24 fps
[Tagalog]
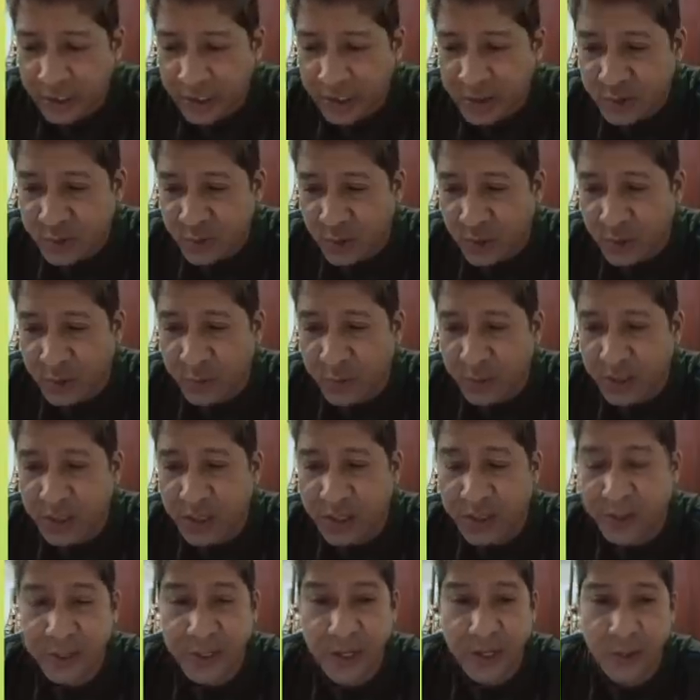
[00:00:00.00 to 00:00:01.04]
Race 1,
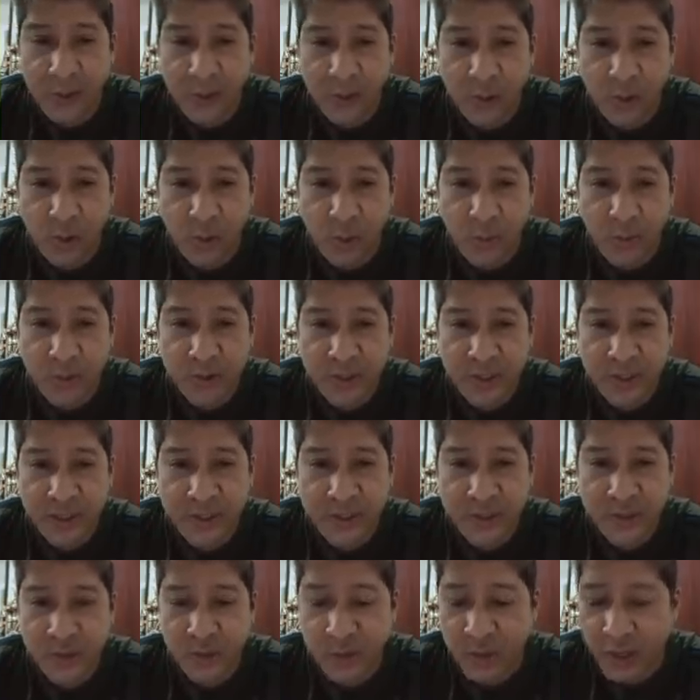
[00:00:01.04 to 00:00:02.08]
winner take all covers
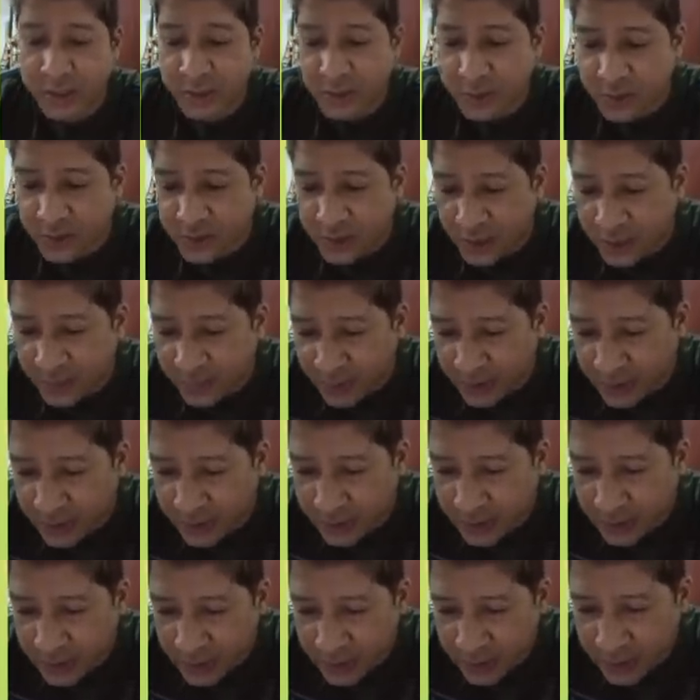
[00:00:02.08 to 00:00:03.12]
races 1 to
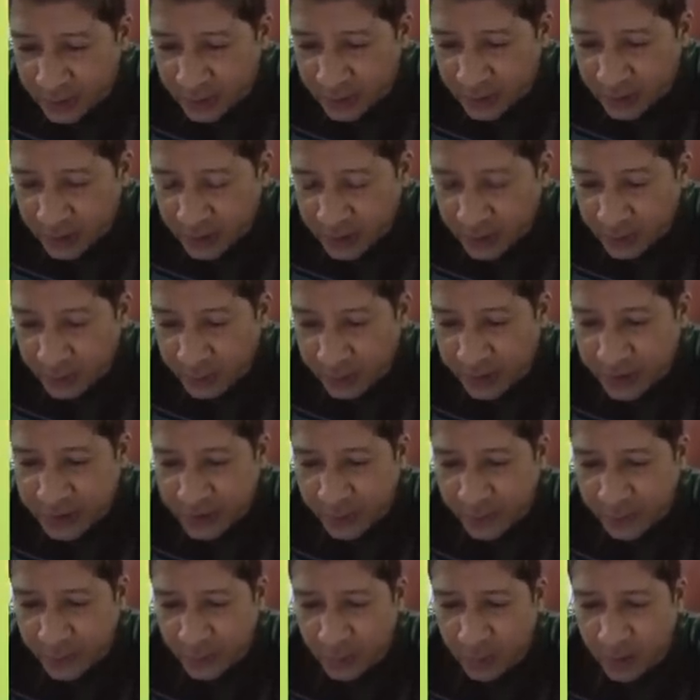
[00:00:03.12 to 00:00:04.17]
7. May
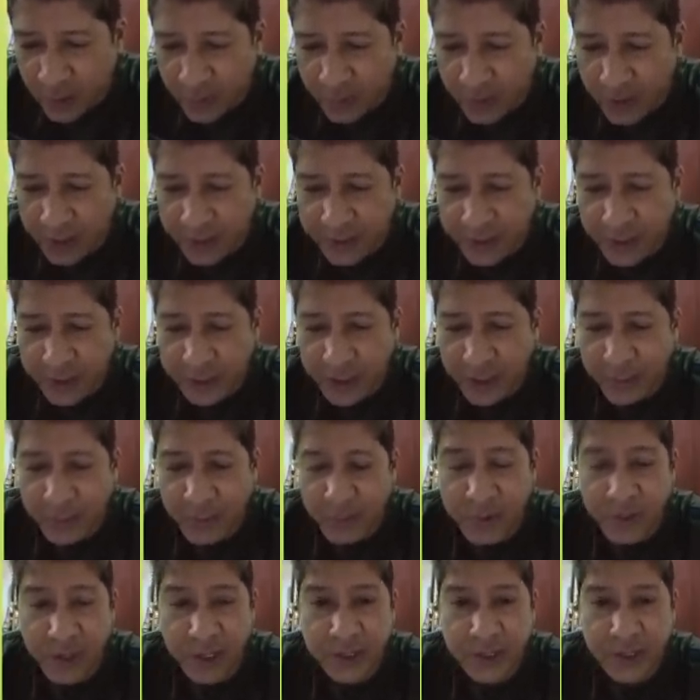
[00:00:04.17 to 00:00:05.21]
10 kabahin
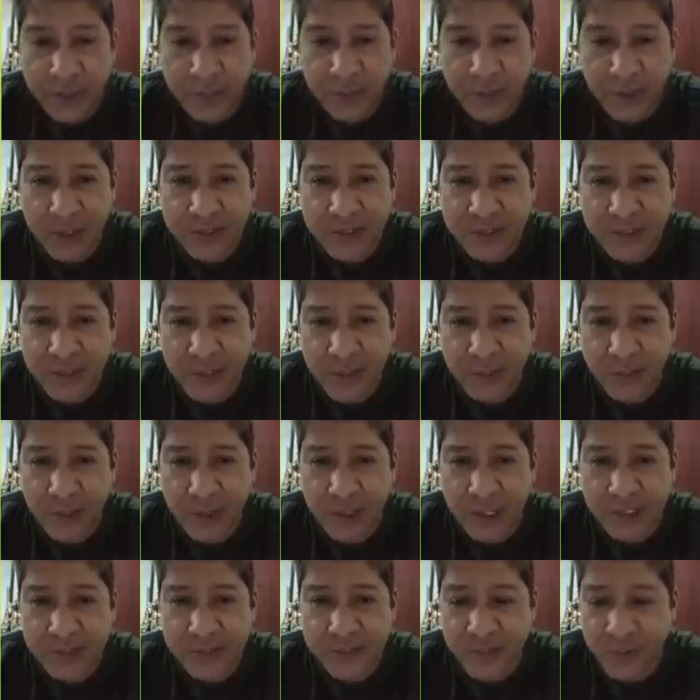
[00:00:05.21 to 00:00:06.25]
tatakbo, rating basis and
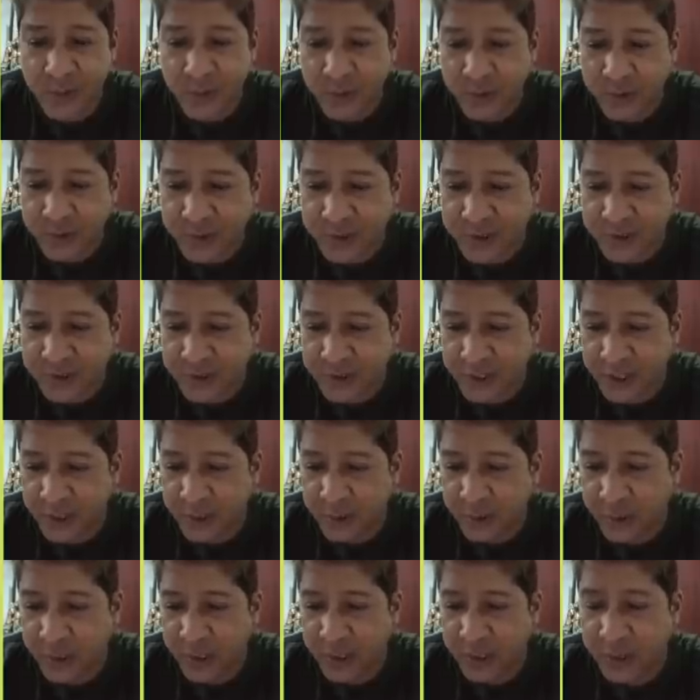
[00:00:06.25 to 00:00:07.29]
plus 4,
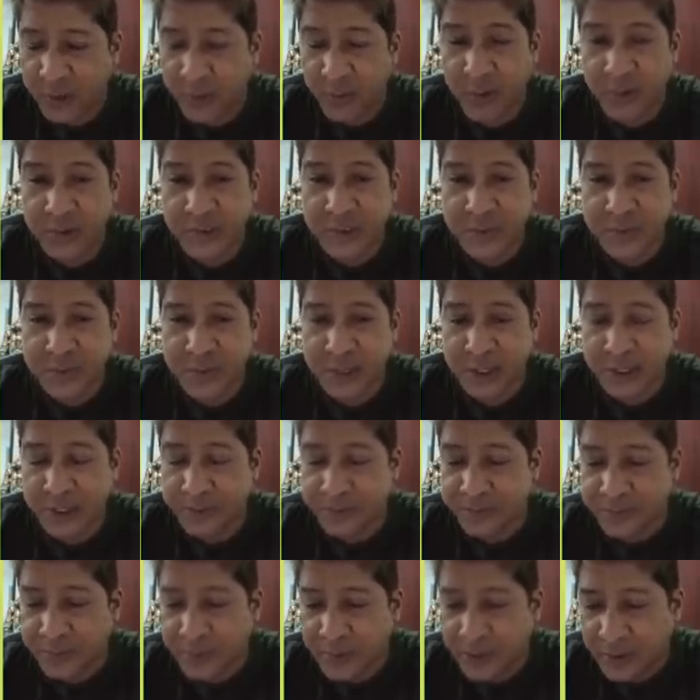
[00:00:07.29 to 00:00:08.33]
16, 21 split
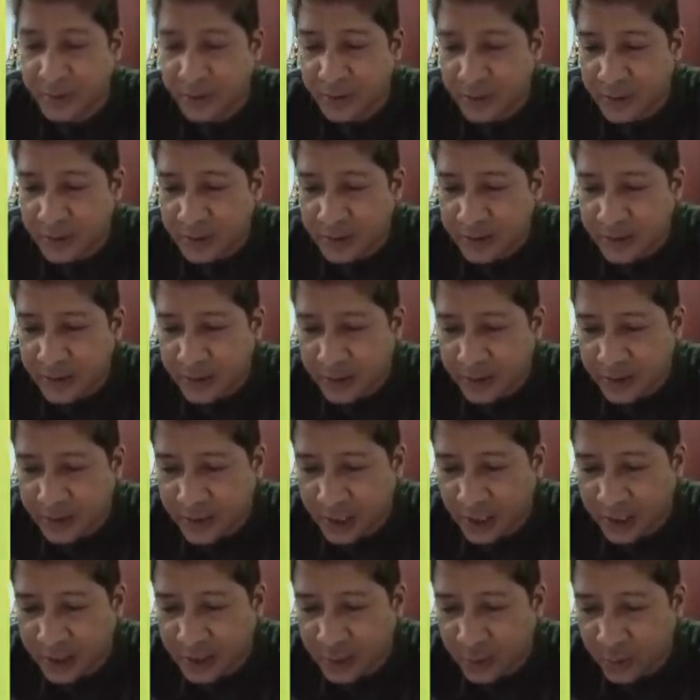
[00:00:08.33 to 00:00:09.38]
sa
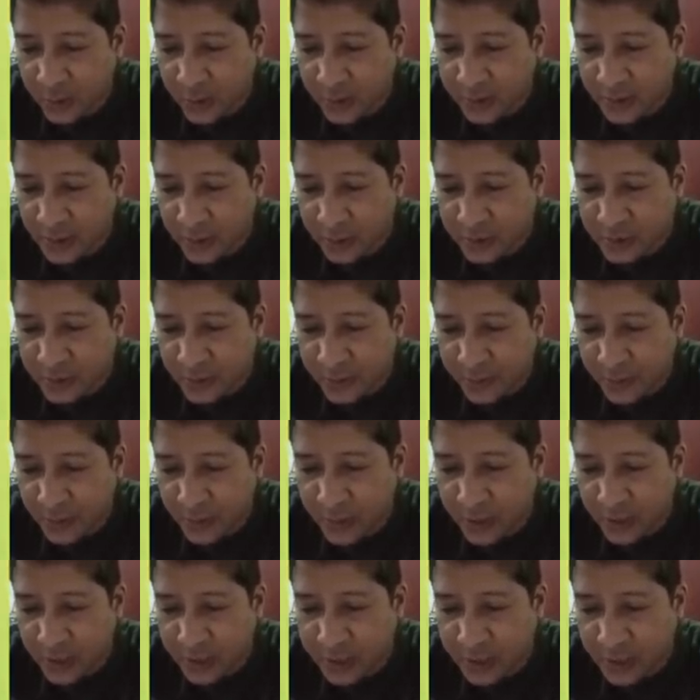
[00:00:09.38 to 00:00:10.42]
distansyang 1,400
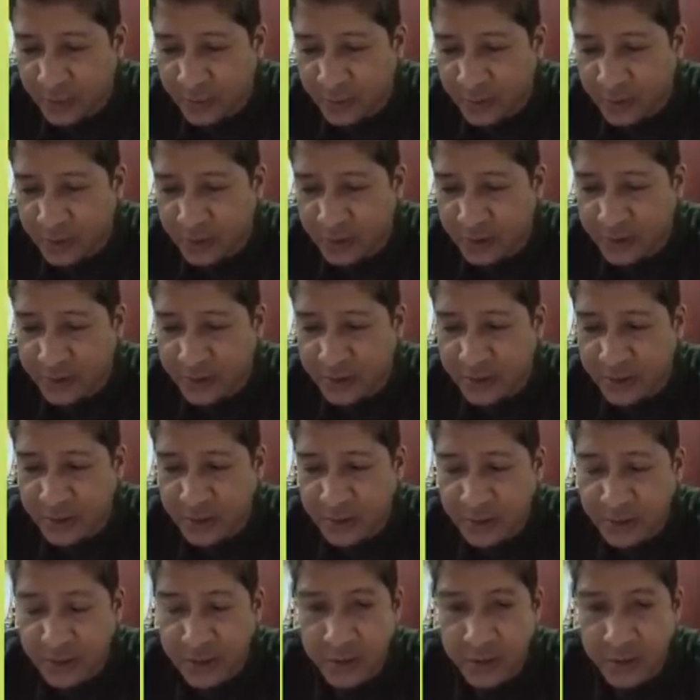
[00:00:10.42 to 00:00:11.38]
meters.